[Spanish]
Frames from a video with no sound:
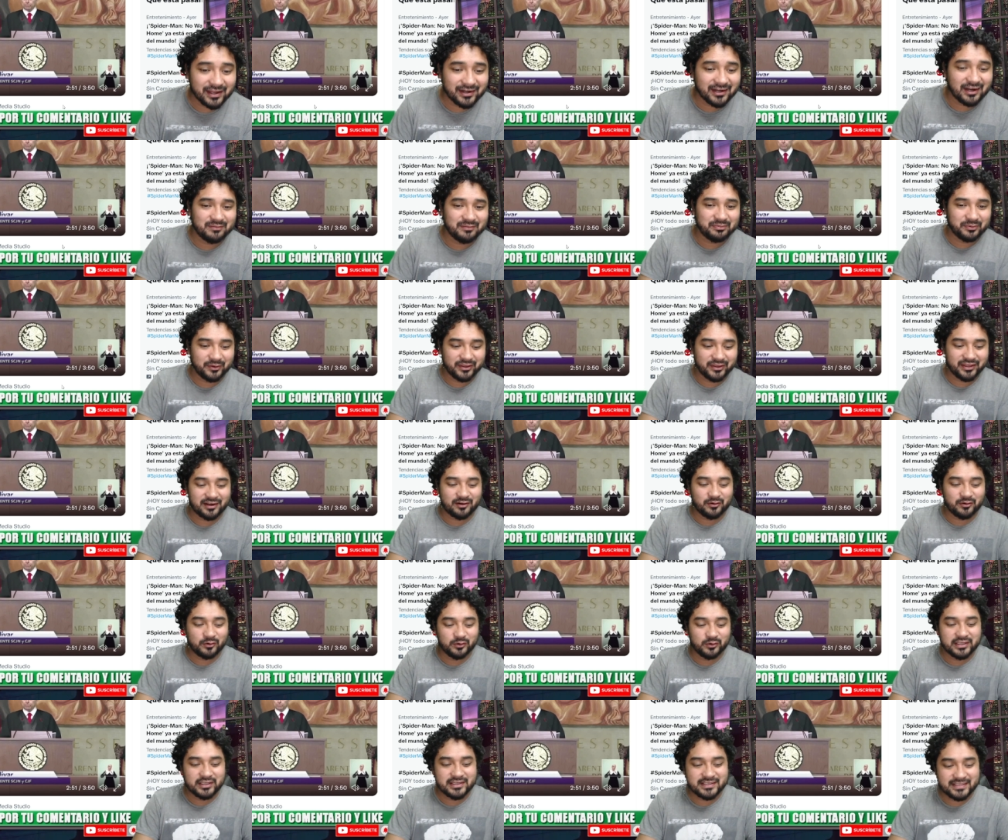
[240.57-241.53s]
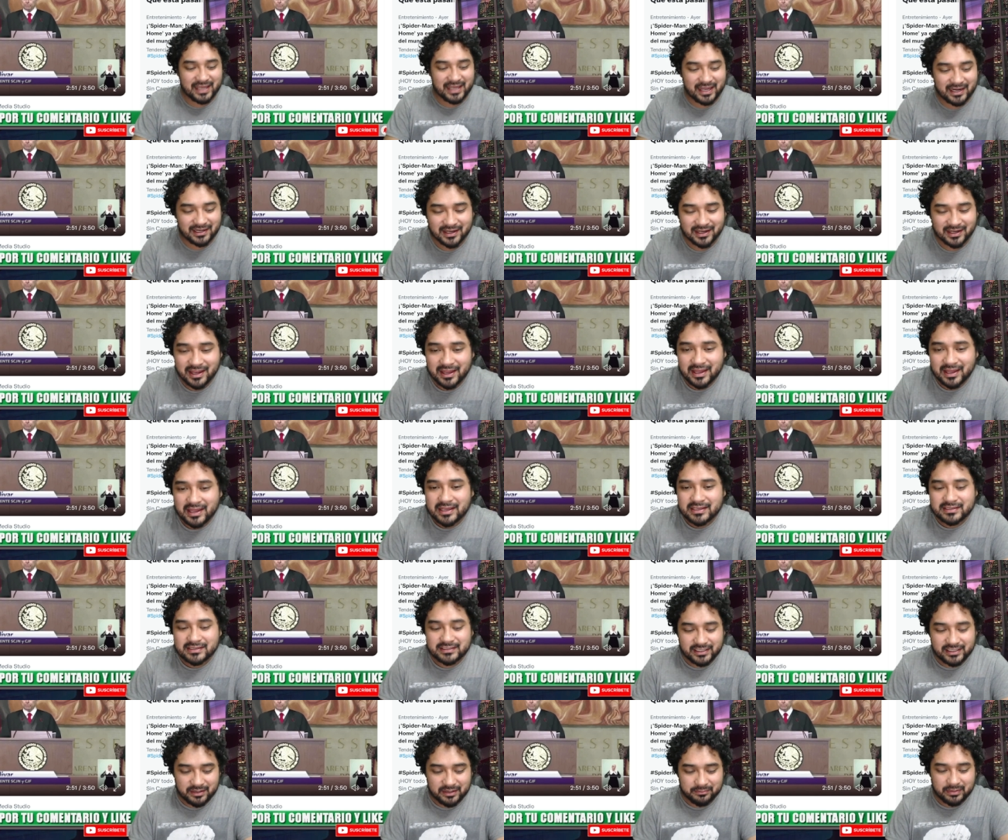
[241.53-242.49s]
en el poder judicial.
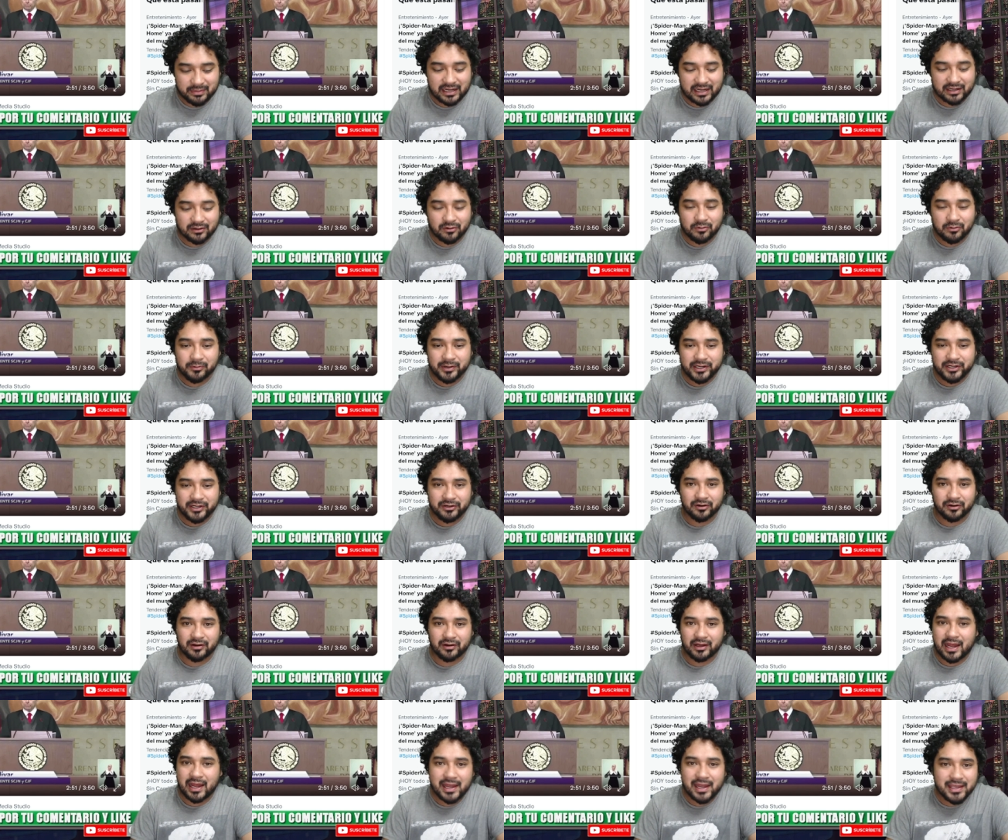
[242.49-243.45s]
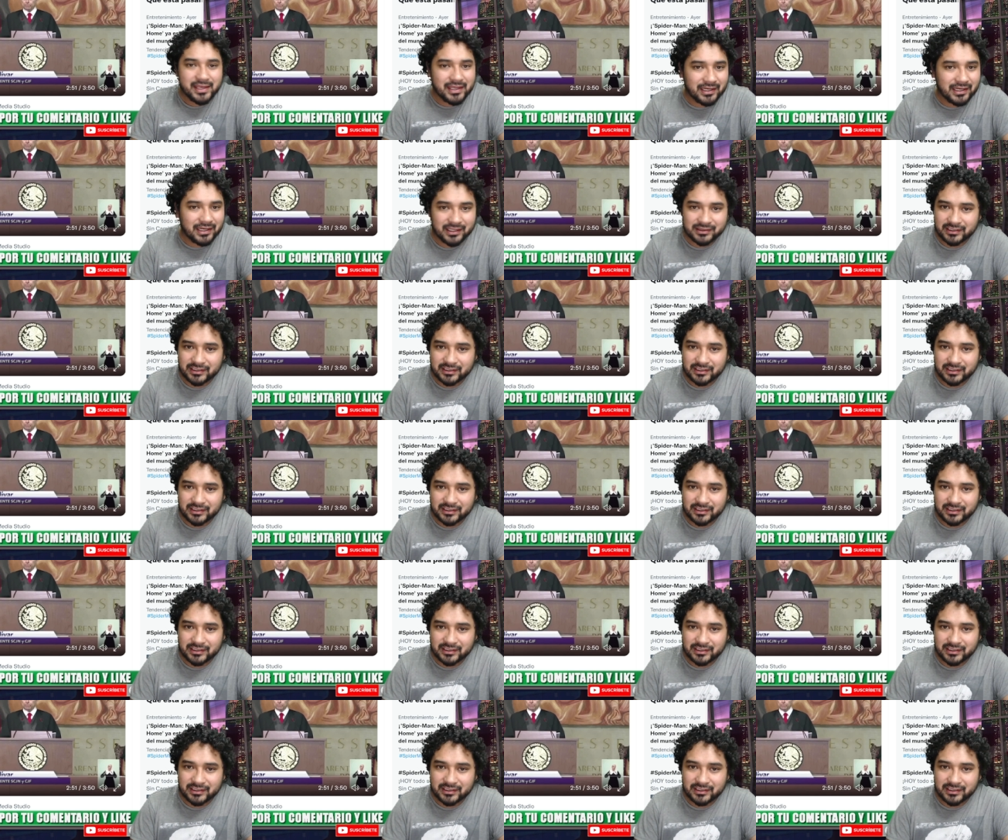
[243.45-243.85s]
Sin embargo, bueno, ahí le